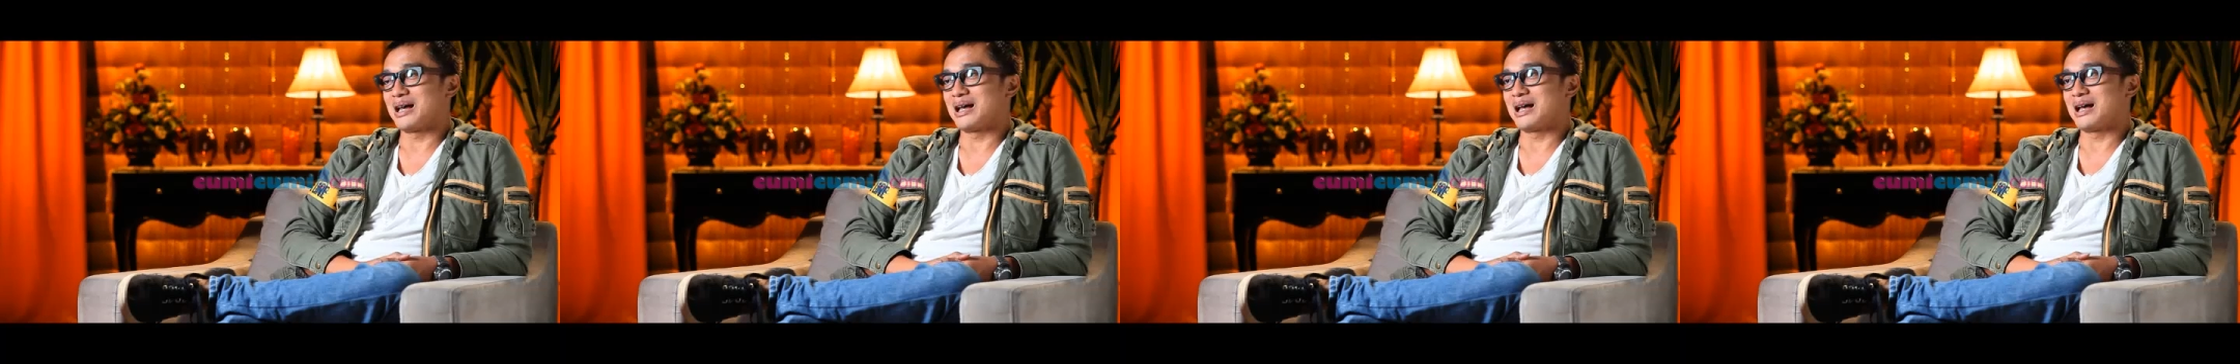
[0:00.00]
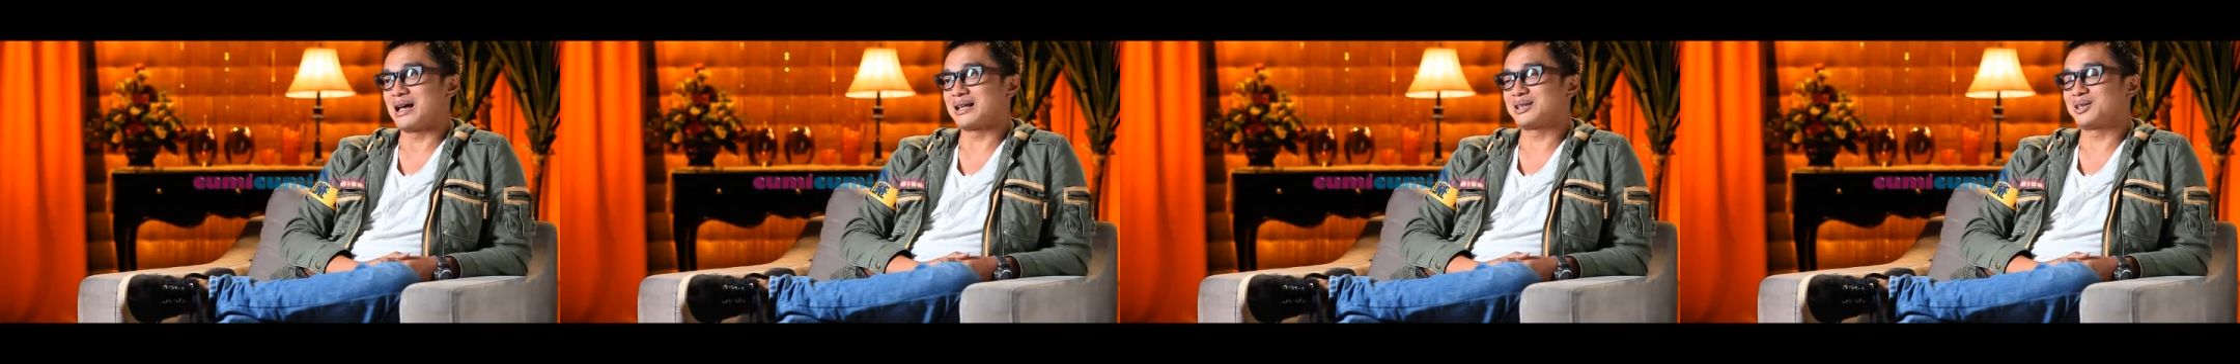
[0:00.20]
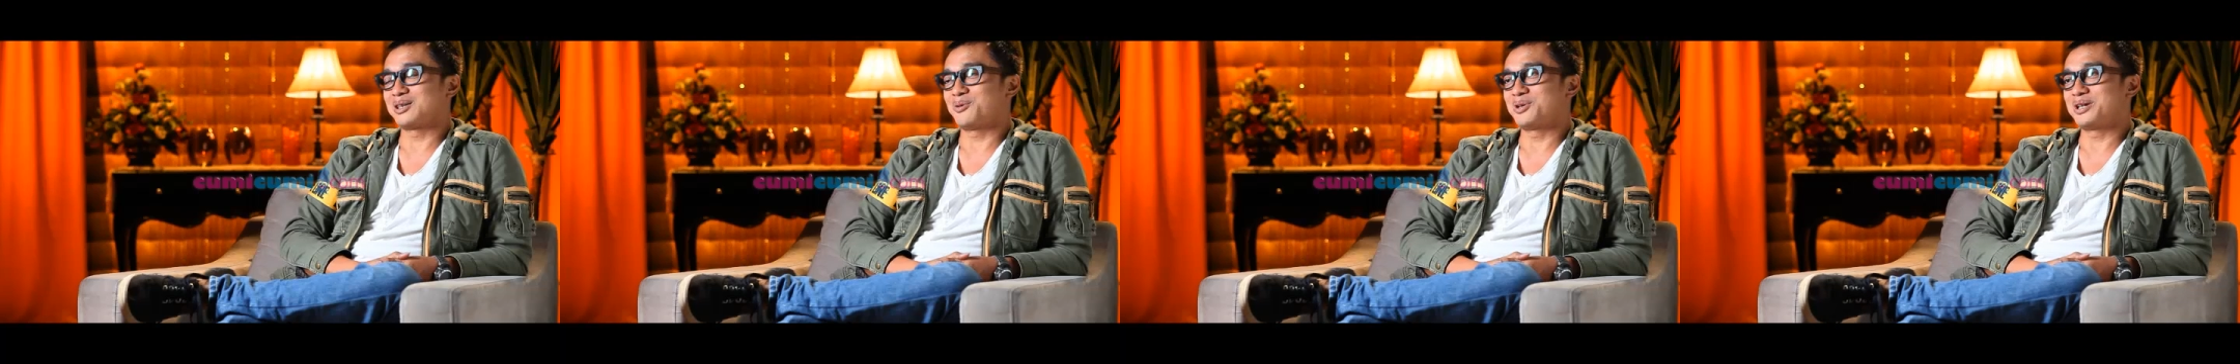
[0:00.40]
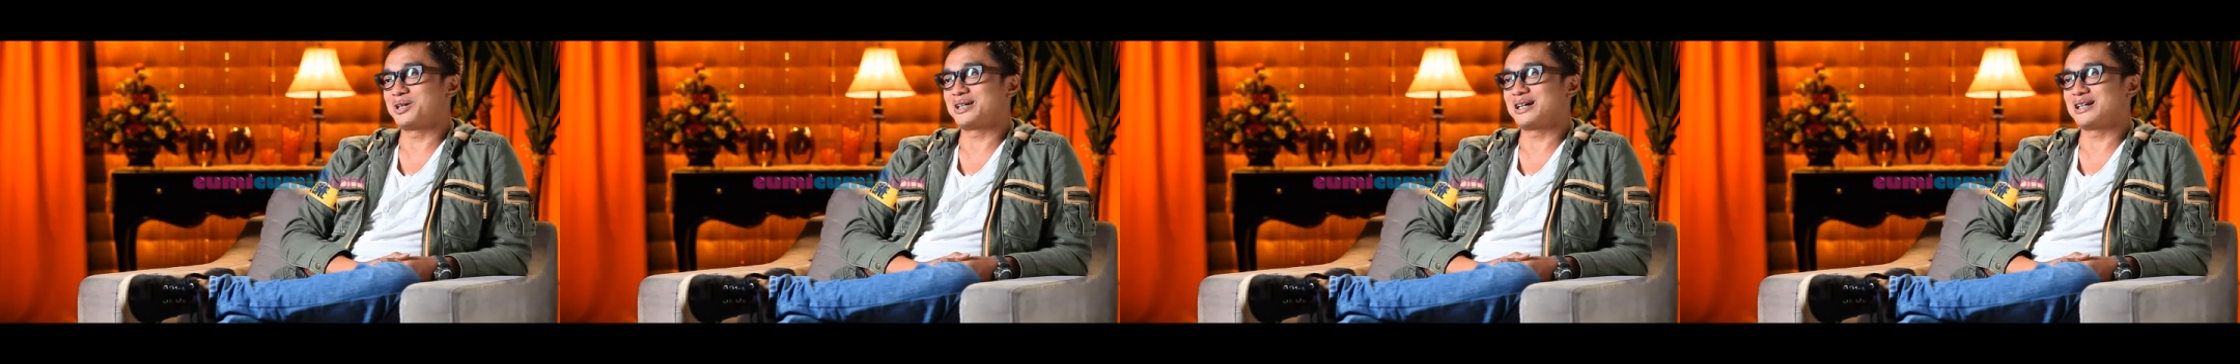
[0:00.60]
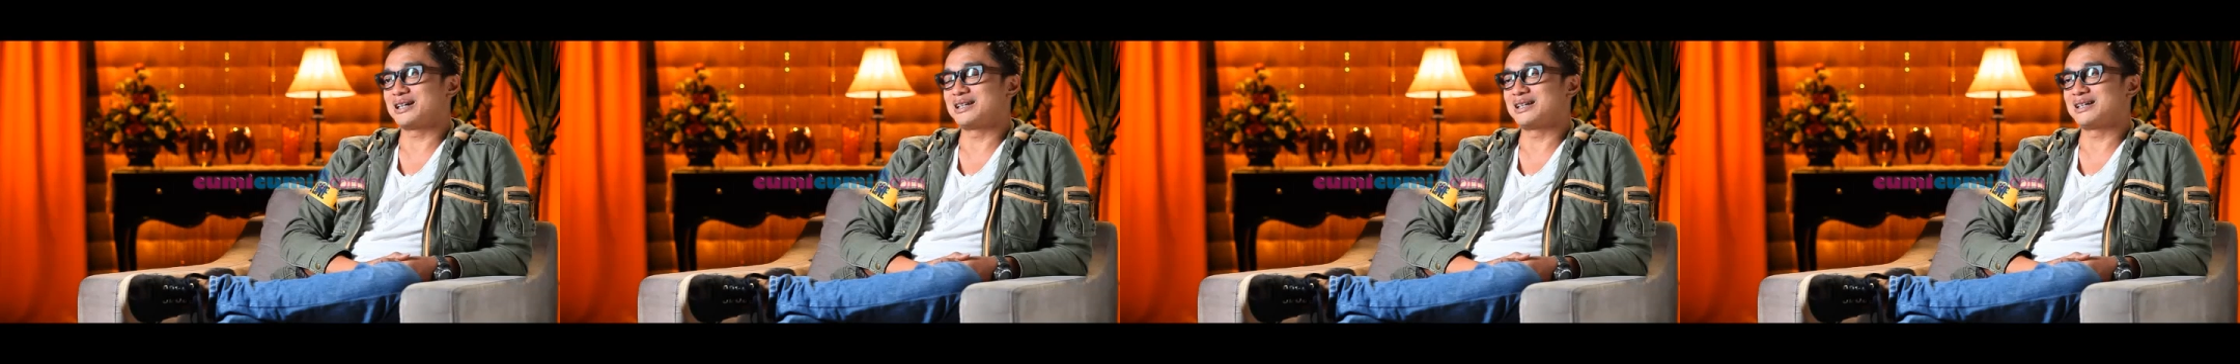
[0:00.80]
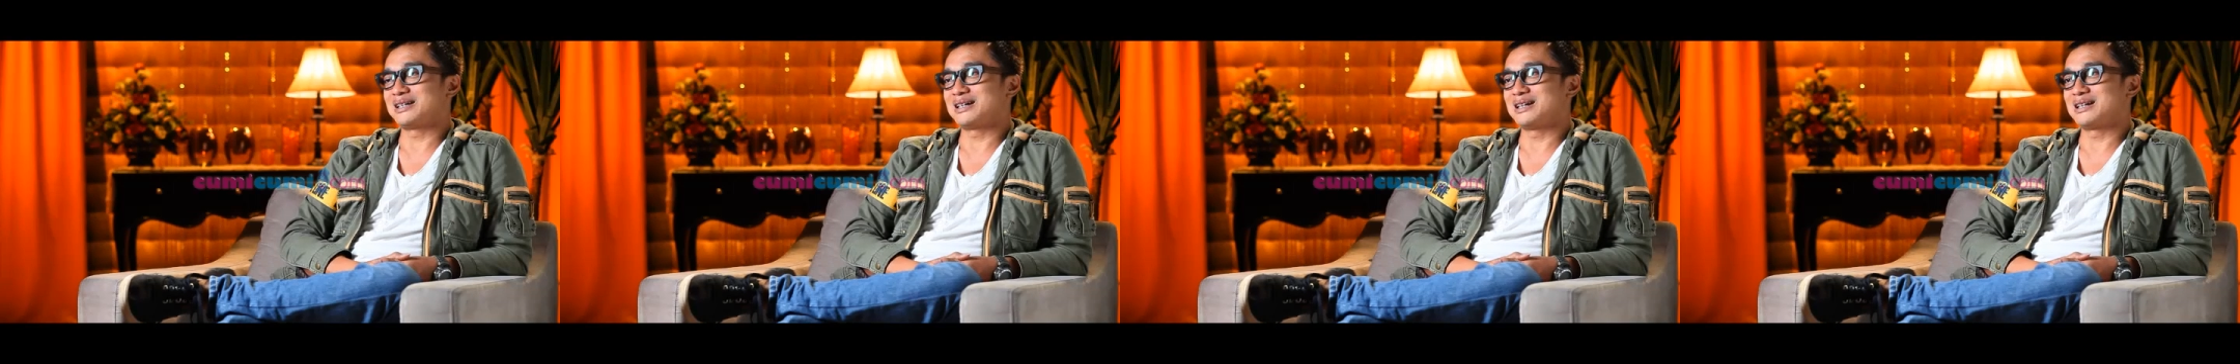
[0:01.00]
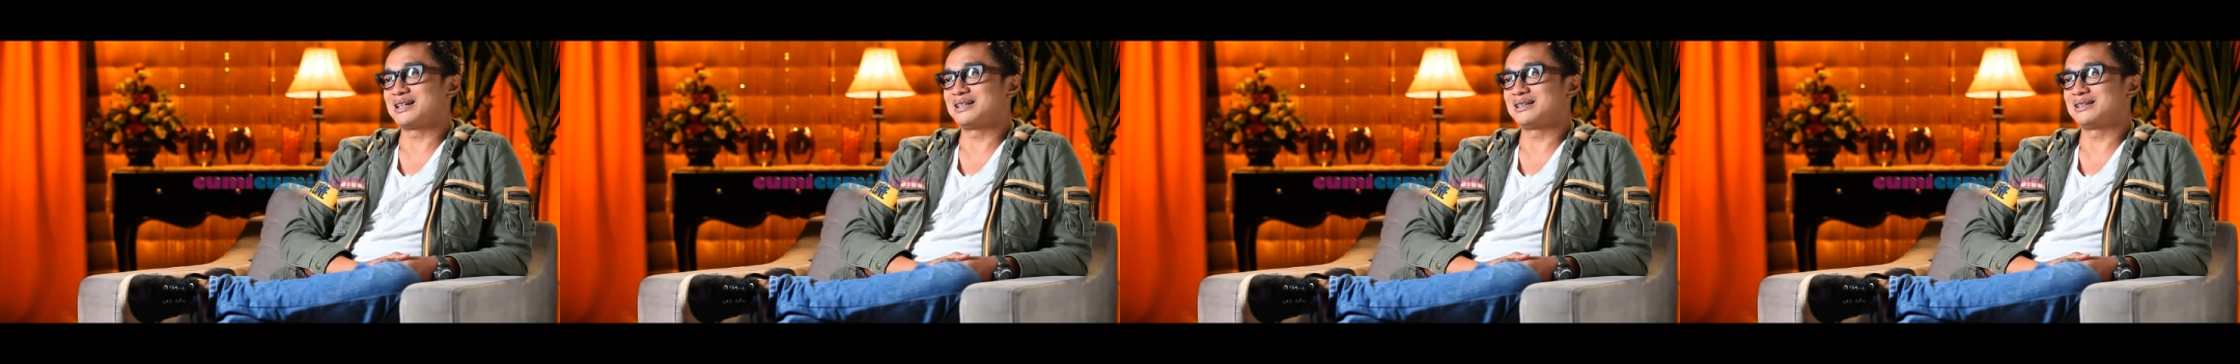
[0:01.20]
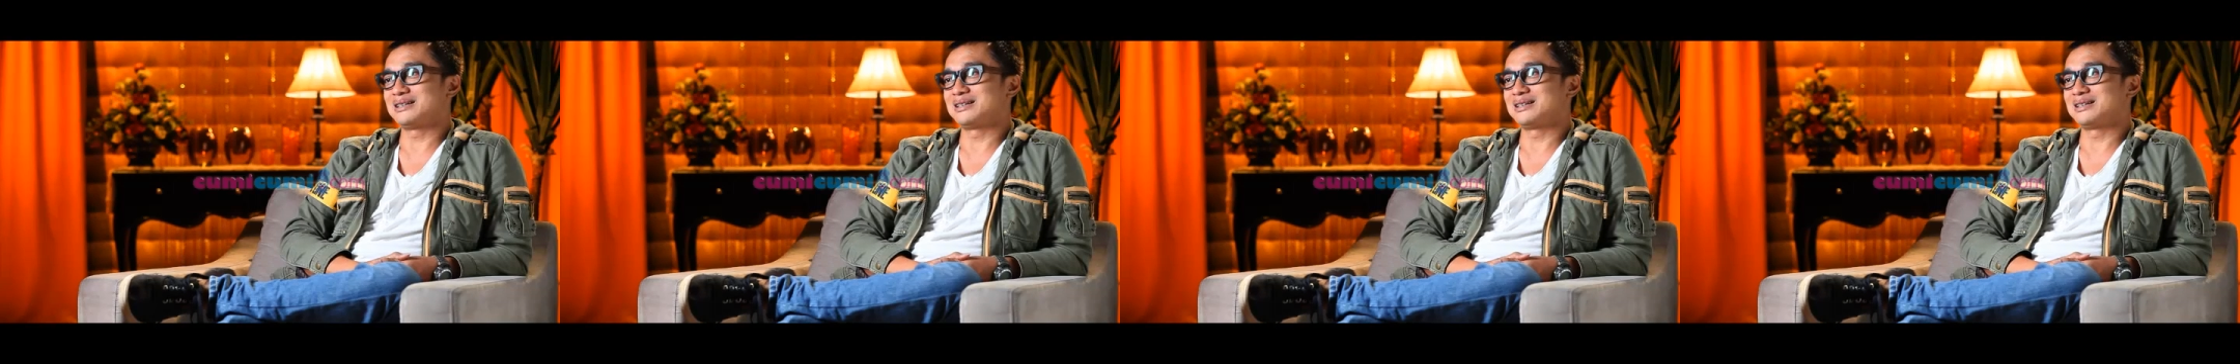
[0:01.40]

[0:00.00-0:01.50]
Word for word: atau ikan-ikan